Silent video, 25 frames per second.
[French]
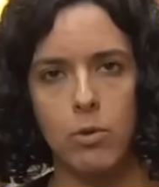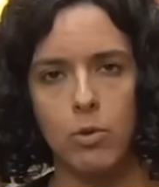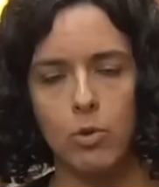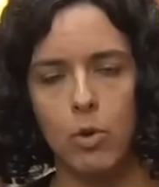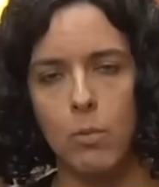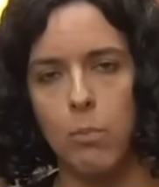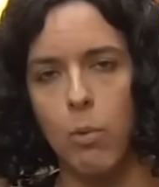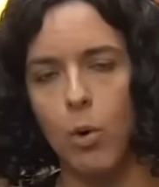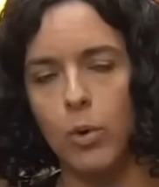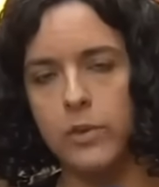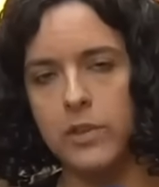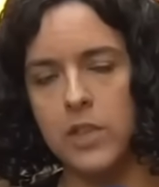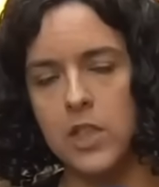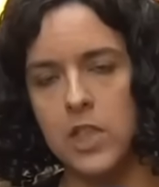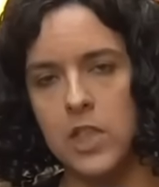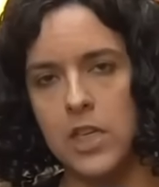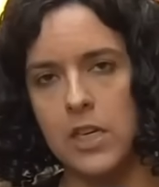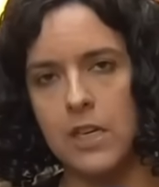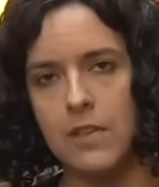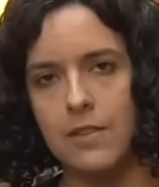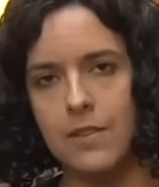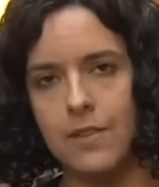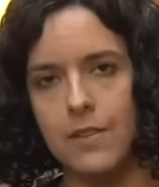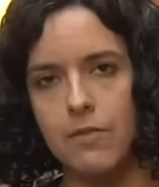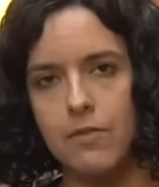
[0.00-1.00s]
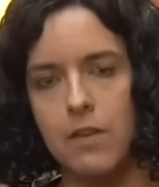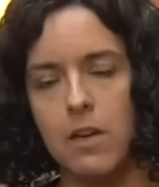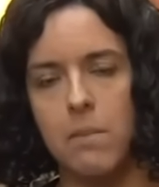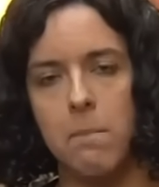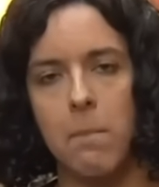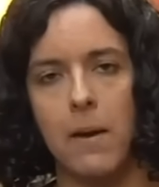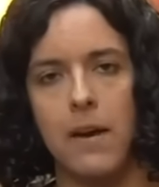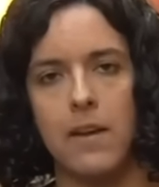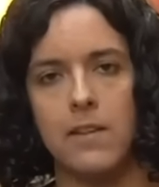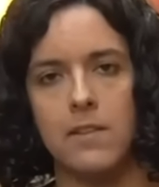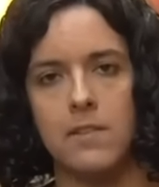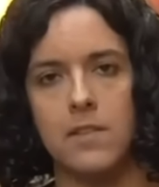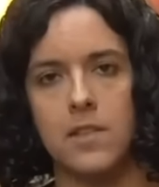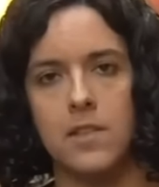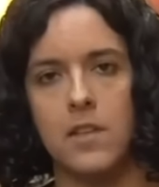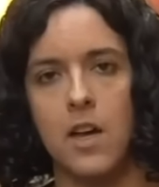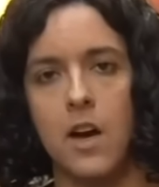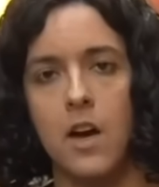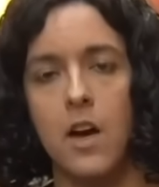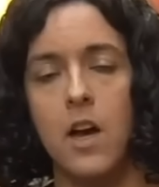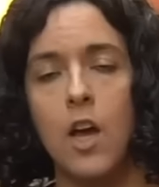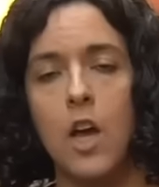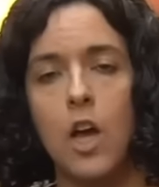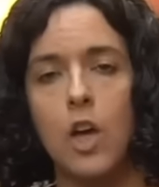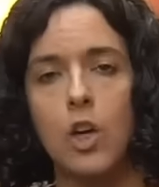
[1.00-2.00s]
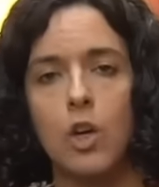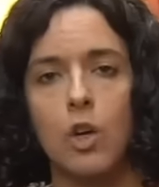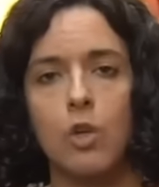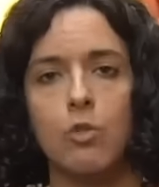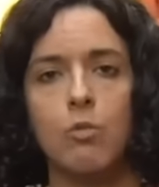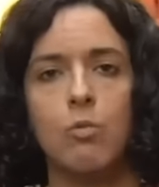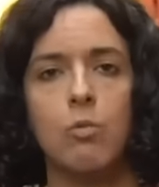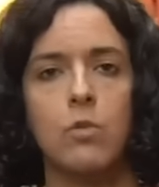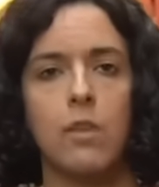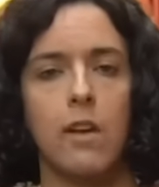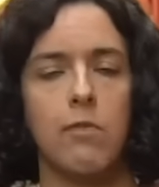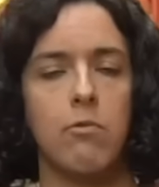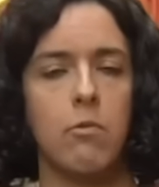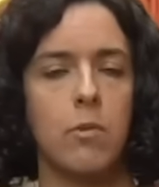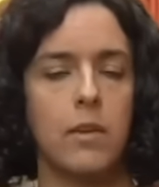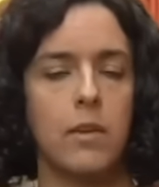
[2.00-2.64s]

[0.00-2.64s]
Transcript: de protéger les civils palestiniens quand nous avons